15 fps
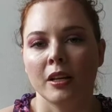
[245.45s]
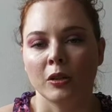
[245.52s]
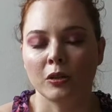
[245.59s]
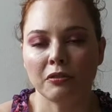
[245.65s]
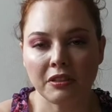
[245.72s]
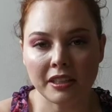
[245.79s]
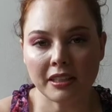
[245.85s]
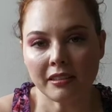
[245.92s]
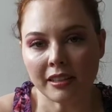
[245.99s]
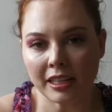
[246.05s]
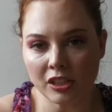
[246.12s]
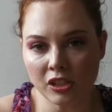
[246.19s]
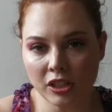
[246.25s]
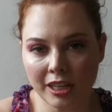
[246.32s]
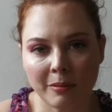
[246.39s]
No fim, a
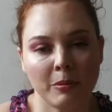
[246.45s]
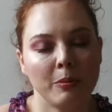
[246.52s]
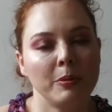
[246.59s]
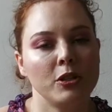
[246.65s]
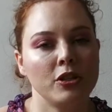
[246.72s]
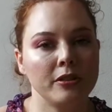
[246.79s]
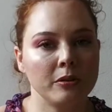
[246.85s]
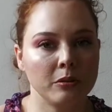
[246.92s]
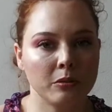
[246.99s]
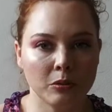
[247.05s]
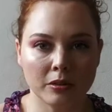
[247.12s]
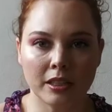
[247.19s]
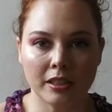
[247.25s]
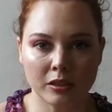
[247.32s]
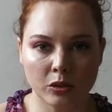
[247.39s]
gente acabou pedindo um
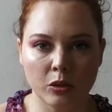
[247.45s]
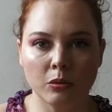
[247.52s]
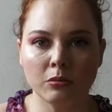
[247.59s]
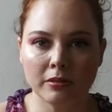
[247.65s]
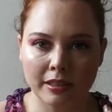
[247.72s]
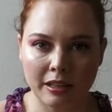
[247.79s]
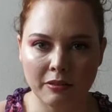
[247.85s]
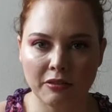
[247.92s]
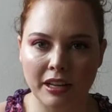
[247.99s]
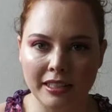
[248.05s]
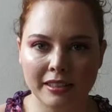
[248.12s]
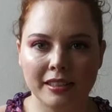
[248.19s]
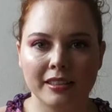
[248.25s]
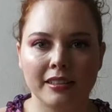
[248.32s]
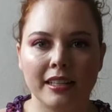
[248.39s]
ultrassom da
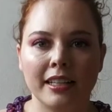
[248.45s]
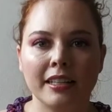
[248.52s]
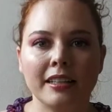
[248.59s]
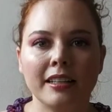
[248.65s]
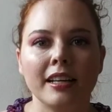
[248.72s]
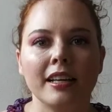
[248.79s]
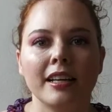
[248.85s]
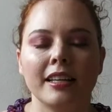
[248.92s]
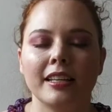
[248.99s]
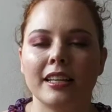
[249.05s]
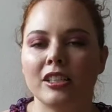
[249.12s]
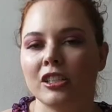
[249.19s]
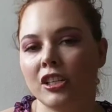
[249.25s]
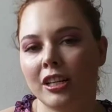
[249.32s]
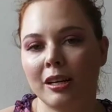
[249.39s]
face dele e a
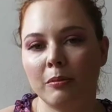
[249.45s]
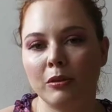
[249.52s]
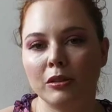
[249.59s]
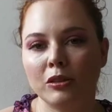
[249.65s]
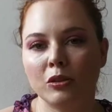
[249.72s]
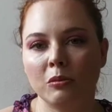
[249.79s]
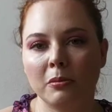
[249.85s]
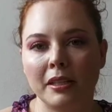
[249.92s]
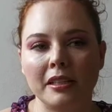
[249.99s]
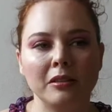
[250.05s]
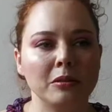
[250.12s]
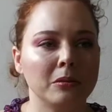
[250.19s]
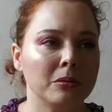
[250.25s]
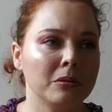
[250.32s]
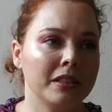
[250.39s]
gente acabou descobrindo
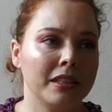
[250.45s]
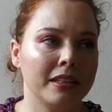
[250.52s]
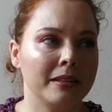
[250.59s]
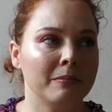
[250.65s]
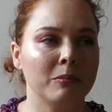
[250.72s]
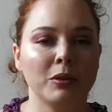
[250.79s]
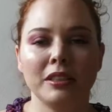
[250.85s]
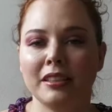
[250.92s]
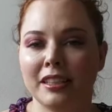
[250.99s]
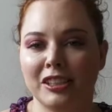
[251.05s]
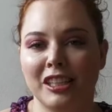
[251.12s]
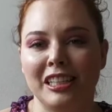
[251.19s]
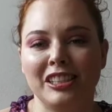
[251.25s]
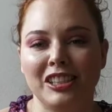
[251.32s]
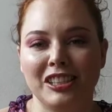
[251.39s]
o que muita
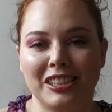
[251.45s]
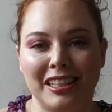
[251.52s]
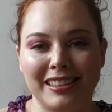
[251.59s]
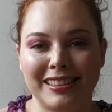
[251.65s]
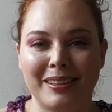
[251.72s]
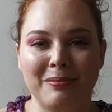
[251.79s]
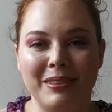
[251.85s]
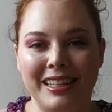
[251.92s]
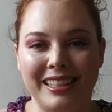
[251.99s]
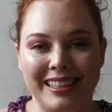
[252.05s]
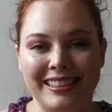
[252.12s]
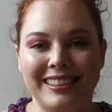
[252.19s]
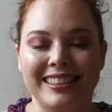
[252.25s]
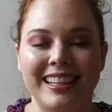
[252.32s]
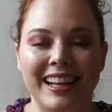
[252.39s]
gente já sabia na
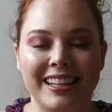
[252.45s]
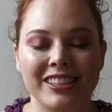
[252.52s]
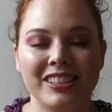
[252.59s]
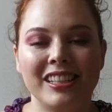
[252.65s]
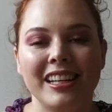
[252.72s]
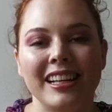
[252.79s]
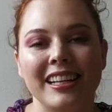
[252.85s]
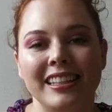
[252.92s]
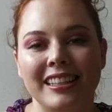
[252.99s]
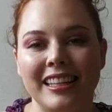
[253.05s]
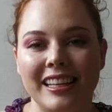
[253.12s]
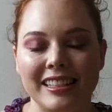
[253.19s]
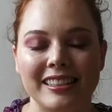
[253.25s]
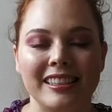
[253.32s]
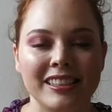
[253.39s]
cidade, que
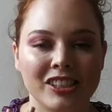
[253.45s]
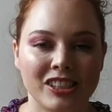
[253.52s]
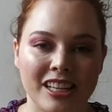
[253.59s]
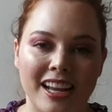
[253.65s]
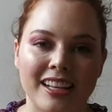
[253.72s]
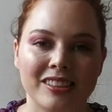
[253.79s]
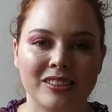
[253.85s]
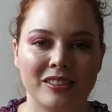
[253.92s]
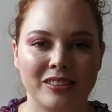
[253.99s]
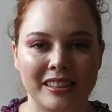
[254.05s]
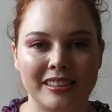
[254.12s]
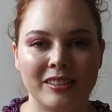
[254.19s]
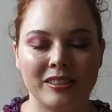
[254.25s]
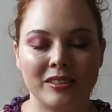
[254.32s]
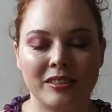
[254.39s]
esse inchaço,
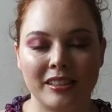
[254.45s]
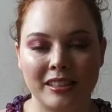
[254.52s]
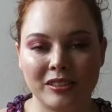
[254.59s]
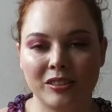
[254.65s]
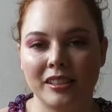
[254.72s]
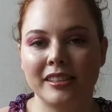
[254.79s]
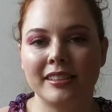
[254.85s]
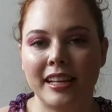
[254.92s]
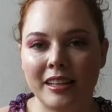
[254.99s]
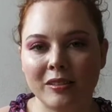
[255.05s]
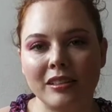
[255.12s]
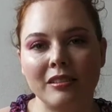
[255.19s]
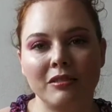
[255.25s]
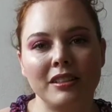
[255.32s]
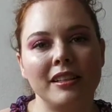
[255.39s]
essas alterações eram
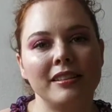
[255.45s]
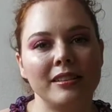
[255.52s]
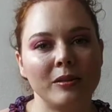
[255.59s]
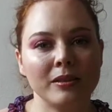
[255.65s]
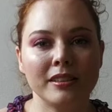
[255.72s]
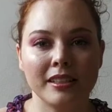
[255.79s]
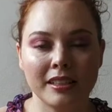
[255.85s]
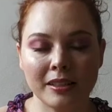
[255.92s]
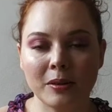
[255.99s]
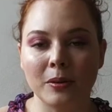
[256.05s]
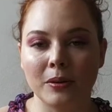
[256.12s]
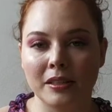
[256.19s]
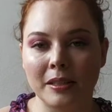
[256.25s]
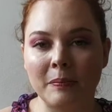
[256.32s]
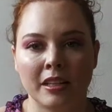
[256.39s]
devidas ao
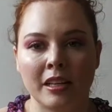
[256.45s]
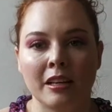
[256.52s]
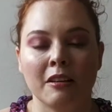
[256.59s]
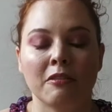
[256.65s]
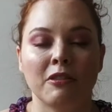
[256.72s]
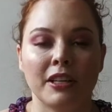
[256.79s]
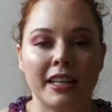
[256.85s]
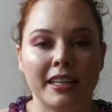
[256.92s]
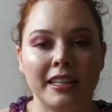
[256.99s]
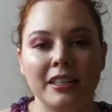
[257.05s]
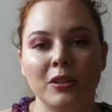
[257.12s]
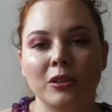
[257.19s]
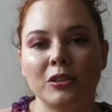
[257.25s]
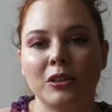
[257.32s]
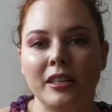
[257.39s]
silicone. Foi aí que
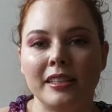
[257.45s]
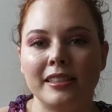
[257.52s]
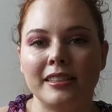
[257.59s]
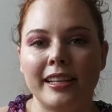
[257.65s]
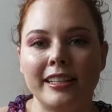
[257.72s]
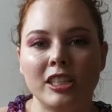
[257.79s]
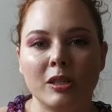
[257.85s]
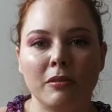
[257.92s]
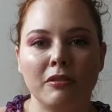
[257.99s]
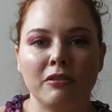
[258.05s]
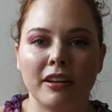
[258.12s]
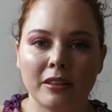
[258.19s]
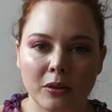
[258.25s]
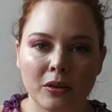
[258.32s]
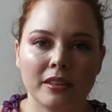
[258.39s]
outro residente me
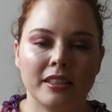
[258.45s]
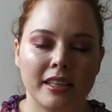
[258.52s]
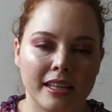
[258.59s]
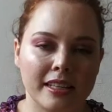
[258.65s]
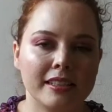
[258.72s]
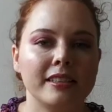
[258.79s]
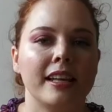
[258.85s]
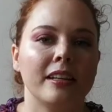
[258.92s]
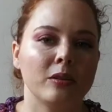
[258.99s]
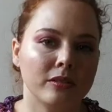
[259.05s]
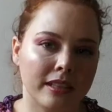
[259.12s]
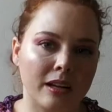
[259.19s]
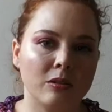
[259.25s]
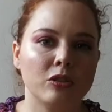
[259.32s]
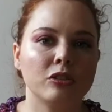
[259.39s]
falou que esse era o
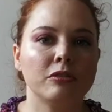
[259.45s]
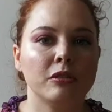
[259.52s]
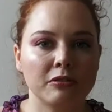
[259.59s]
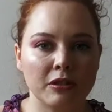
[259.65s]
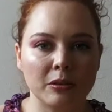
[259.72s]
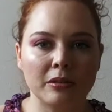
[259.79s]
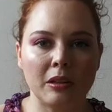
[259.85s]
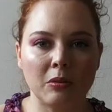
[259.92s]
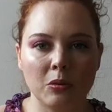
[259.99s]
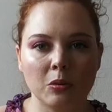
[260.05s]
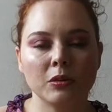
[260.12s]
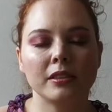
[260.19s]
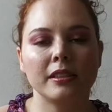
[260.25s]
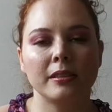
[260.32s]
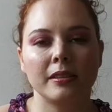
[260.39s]
tal de Fofão da
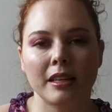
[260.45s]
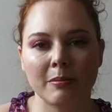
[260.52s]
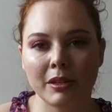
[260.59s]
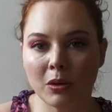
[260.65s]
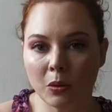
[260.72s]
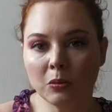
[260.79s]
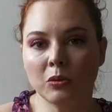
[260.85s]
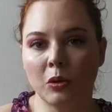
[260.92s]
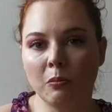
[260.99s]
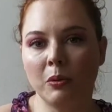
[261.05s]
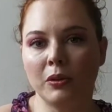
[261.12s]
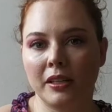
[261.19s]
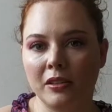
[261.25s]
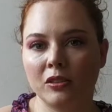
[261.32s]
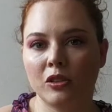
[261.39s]
Augusta e me contou um
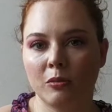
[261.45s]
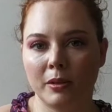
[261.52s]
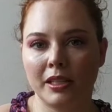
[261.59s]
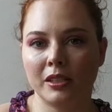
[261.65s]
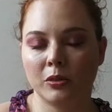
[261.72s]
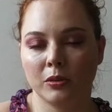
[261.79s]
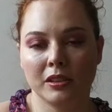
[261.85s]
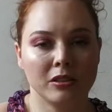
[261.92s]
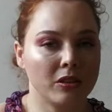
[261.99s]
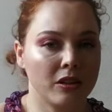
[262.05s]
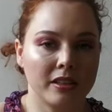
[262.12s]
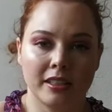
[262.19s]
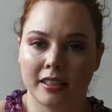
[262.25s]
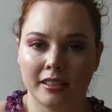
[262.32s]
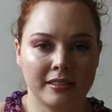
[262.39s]
pouquinho sobre a sua
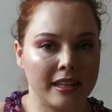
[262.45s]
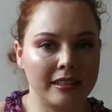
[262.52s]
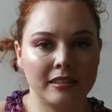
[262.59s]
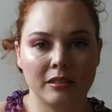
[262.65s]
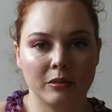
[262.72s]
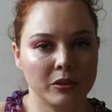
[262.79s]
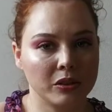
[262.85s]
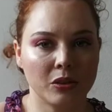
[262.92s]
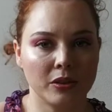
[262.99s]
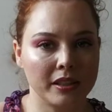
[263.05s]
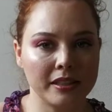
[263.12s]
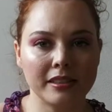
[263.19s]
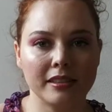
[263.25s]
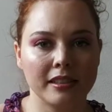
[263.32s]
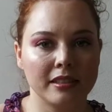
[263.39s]
história que até então eu
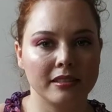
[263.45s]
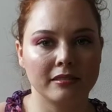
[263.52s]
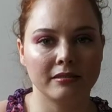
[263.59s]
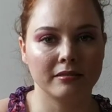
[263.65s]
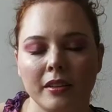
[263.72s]
desconhecia.